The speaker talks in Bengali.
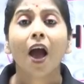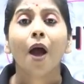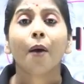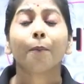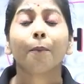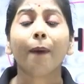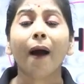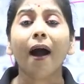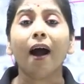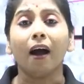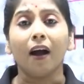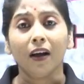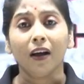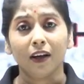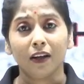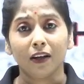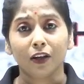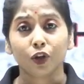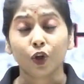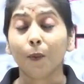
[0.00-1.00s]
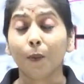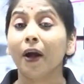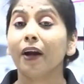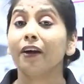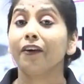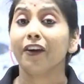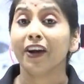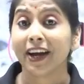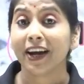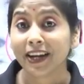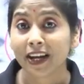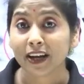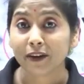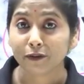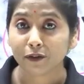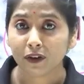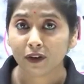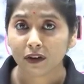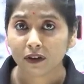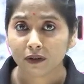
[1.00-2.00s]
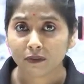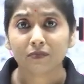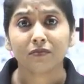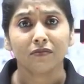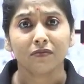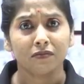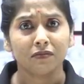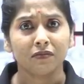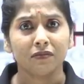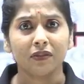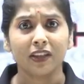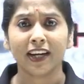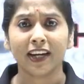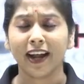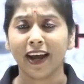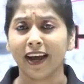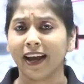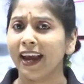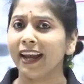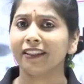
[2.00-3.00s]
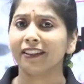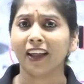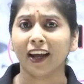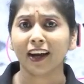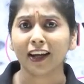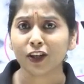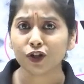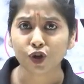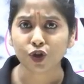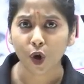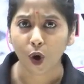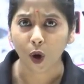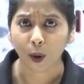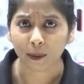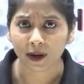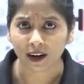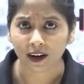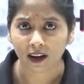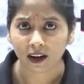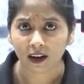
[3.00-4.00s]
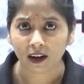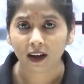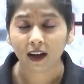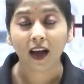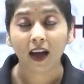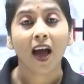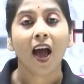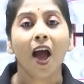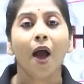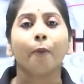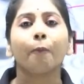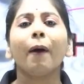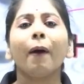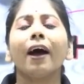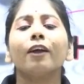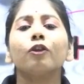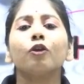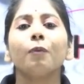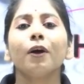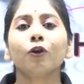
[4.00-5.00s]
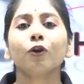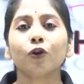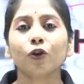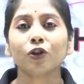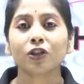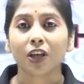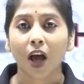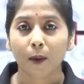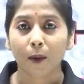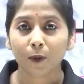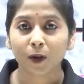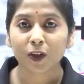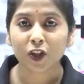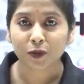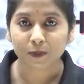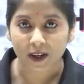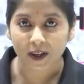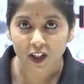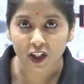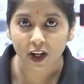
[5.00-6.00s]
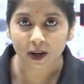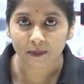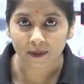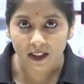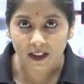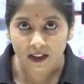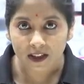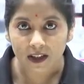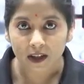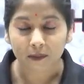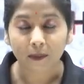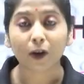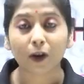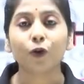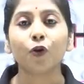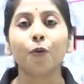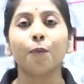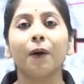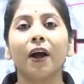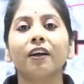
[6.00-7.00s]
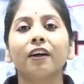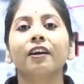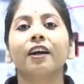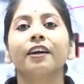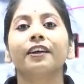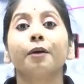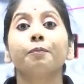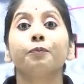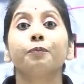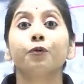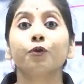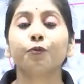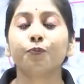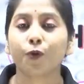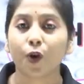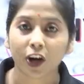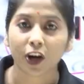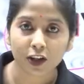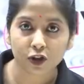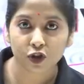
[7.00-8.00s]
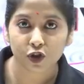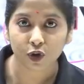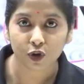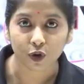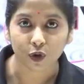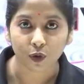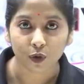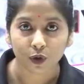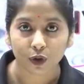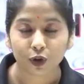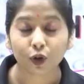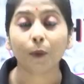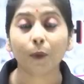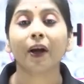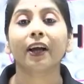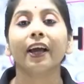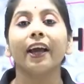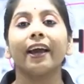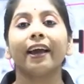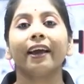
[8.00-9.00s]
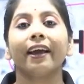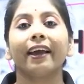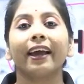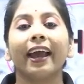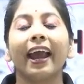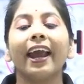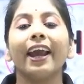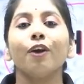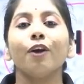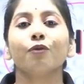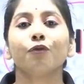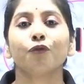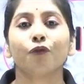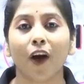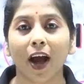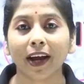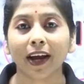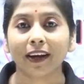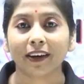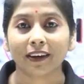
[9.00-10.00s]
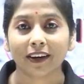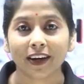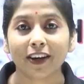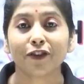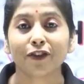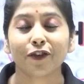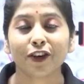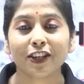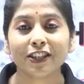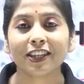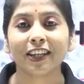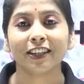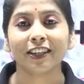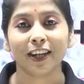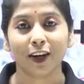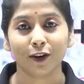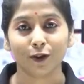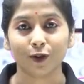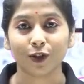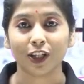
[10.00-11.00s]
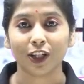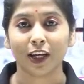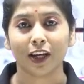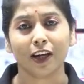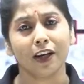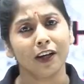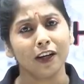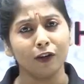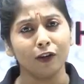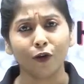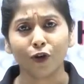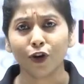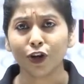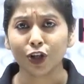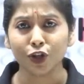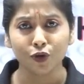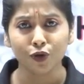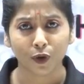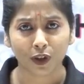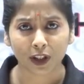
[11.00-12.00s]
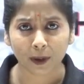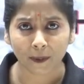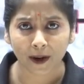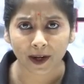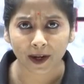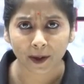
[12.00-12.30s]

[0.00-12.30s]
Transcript: বা তোমার রিলেটিভ কিরে এর দ্বারা কিছু হবে না বা তোমার কোনো সামন স্পেশাল পার্সন বা কোনো পার্টনারকে প্রুভ করার জন্য তোমাকে এই ওয়াই রিজনটা হচ্ছে কোনো কিছু হতে পারে